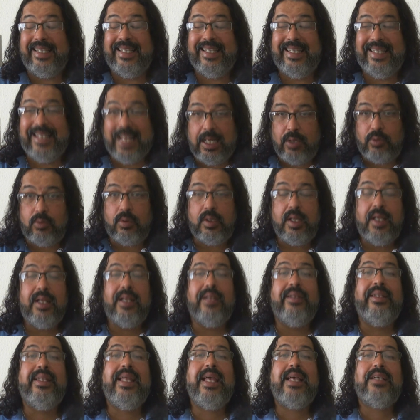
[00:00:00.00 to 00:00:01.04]
Não!
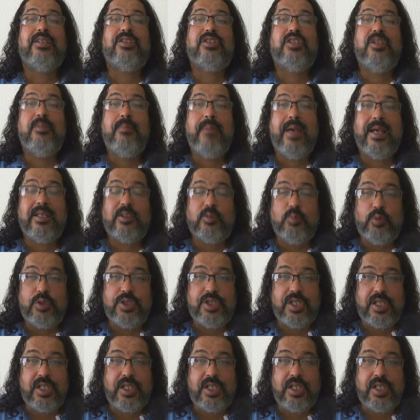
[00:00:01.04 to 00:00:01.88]
Neste mesmo